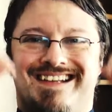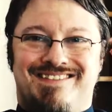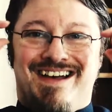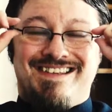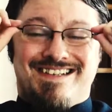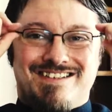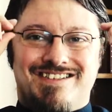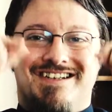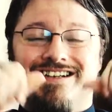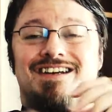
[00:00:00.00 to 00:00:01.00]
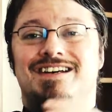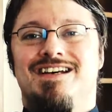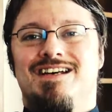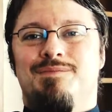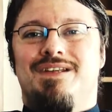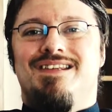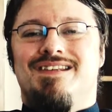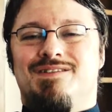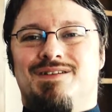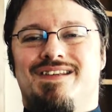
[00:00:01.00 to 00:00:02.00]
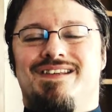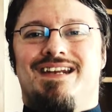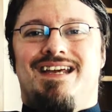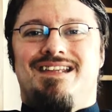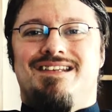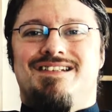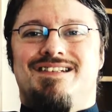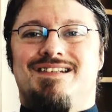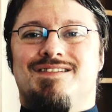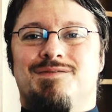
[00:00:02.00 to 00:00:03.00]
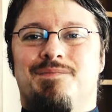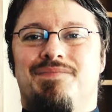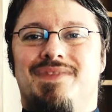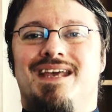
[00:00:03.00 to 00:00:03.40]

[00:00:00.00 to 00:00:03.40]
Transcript: Das war's dann auch schon mit dieser kurzen energetischen Sitzung.